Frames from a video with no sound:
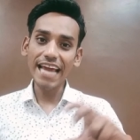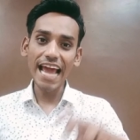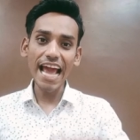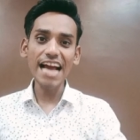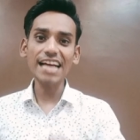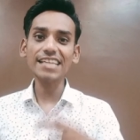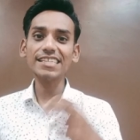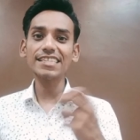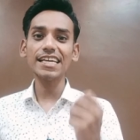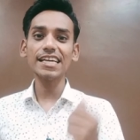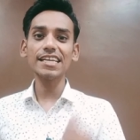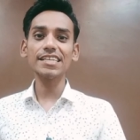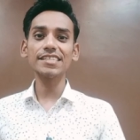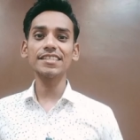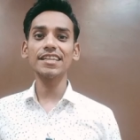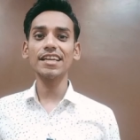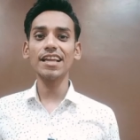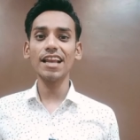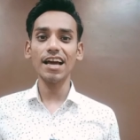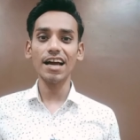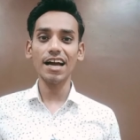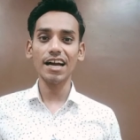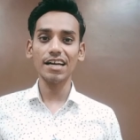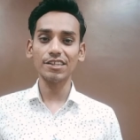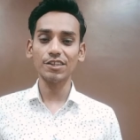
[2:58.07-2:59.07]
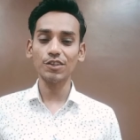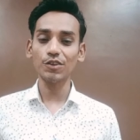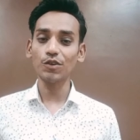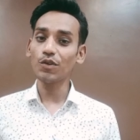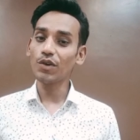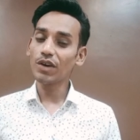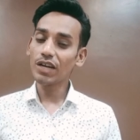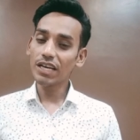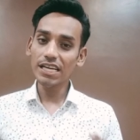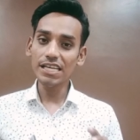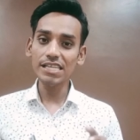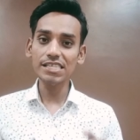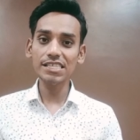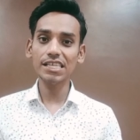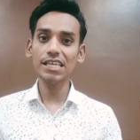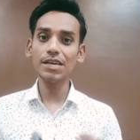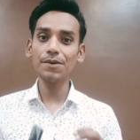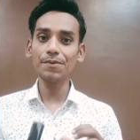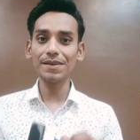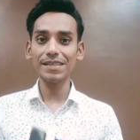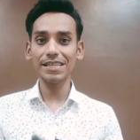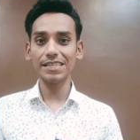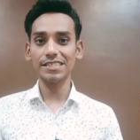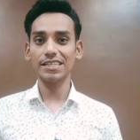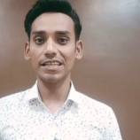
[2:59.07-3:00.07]
टैग साइज नहीं लगाते हो
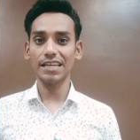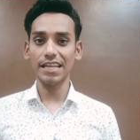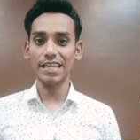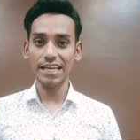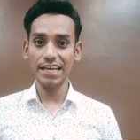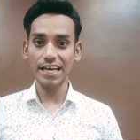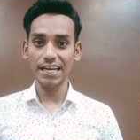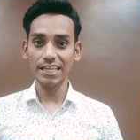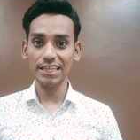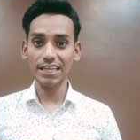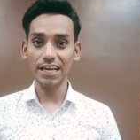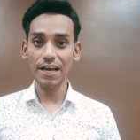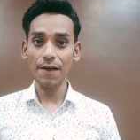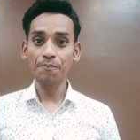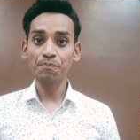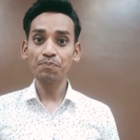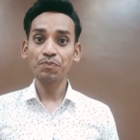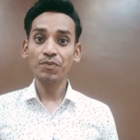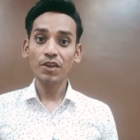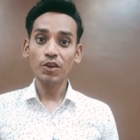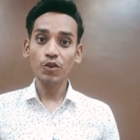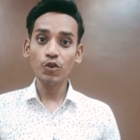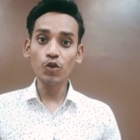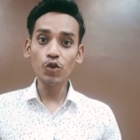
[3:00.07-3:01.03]
इसकी वजह से नहीं आता है